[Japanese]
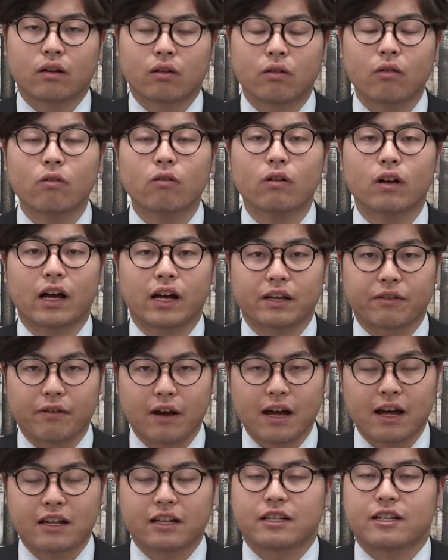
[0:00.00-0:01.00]
今回
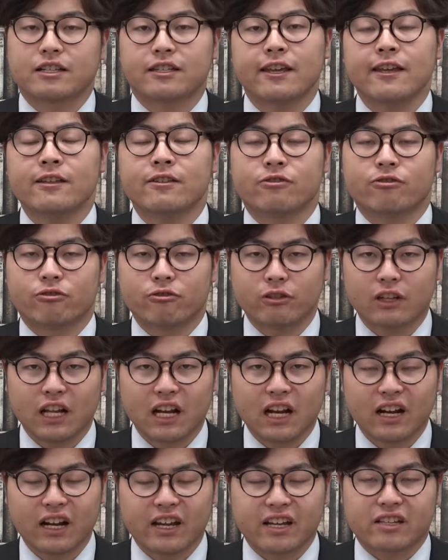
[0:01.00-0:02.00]
はにせんじゅうな
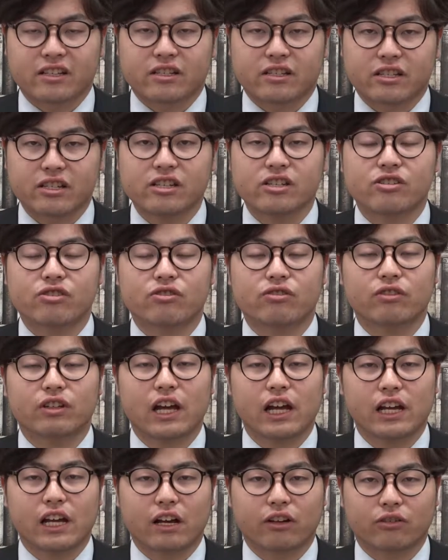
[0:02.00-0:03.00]
なねん信州
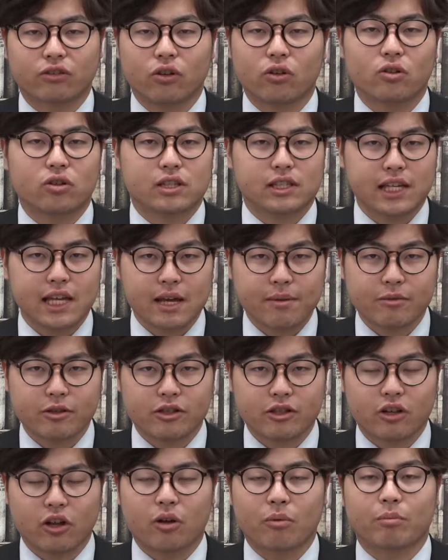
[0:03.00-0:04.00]
大学の生
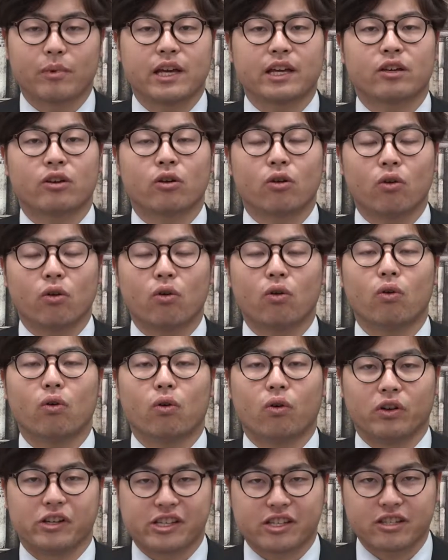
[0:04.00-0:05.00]
物の勉強方
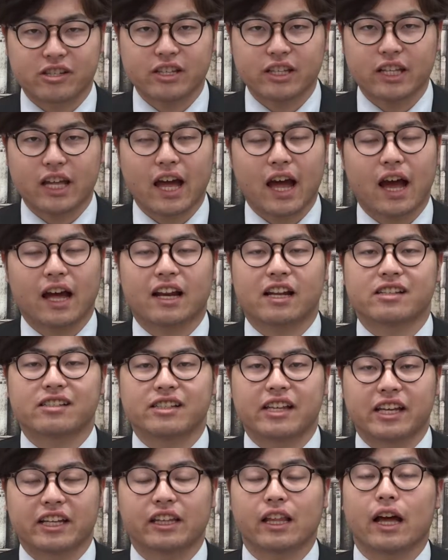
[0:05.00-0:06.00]
法について話し
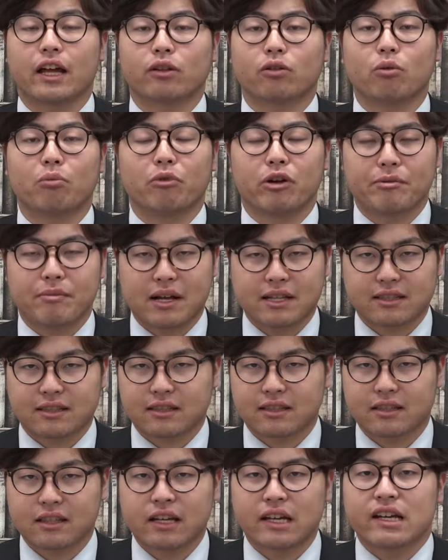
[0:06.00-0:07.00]
ていきたいと思いま
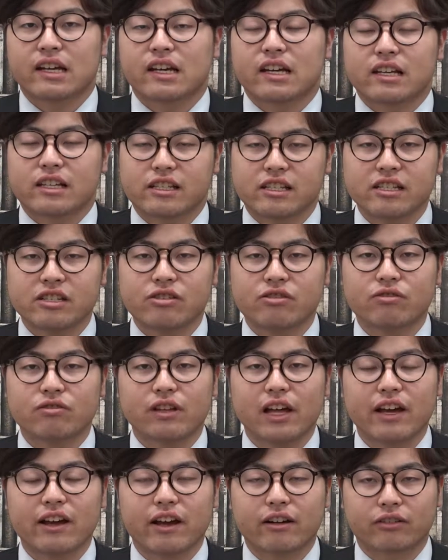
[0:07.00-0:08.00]
す。信州
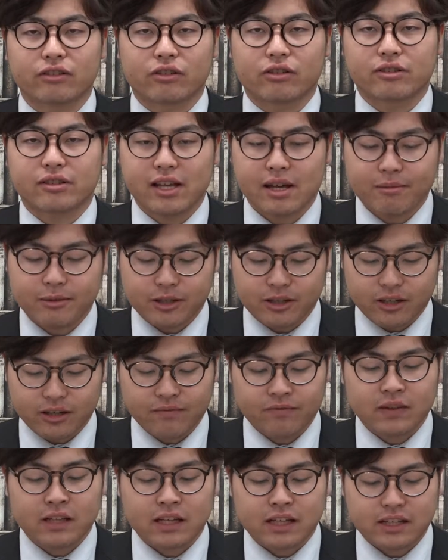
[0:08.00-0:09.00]
大学の生物、
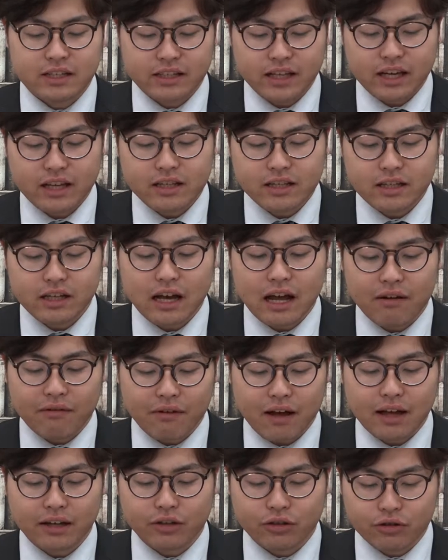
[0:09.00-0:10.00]
試験時間
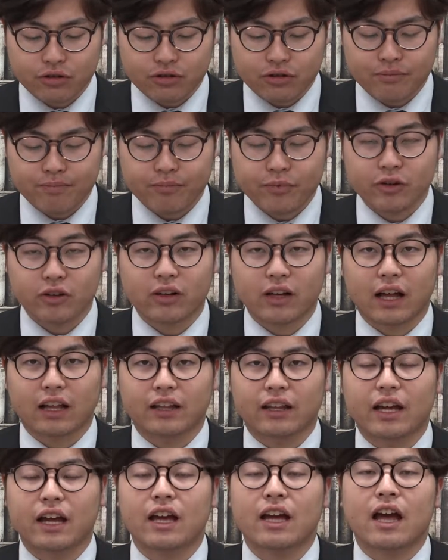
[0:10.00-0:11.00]
はきゅうじゅっぷんか
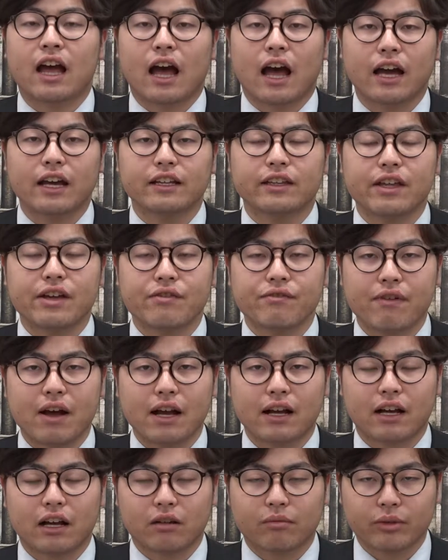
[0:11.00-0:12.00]
んで、配点
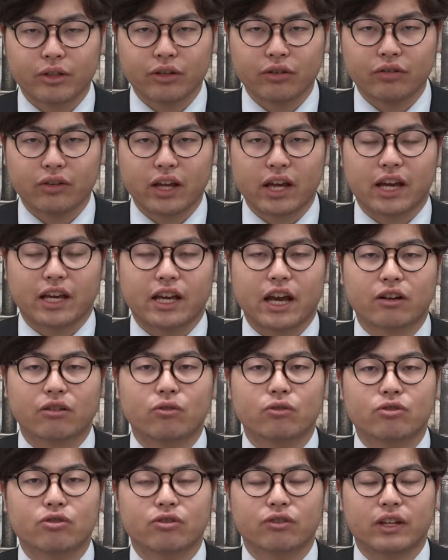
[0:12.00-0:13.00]
は学部によってひゃ
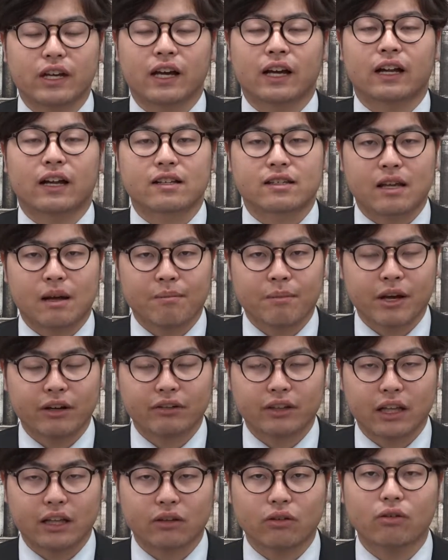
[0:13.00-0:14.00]
くごじゅってんからさんびゃ
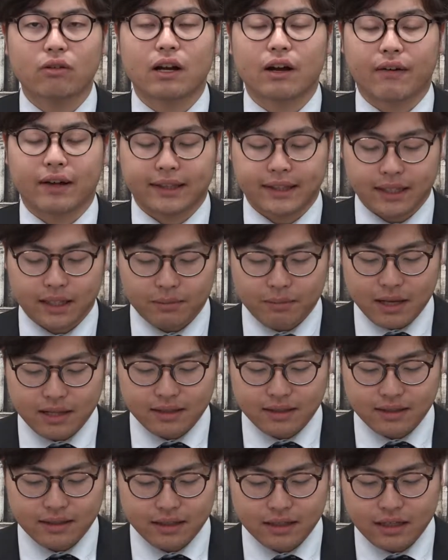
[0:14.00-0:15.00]
くてんと変わってきま
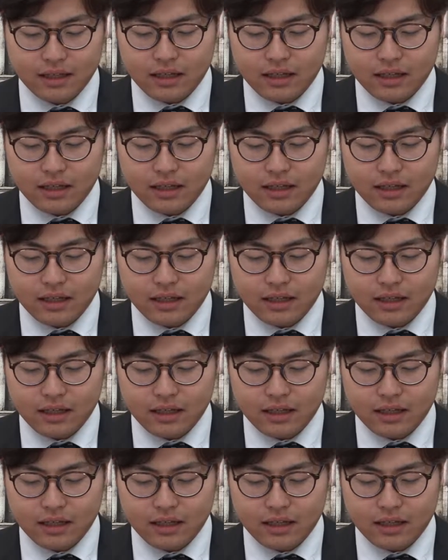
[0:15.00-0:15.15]
す。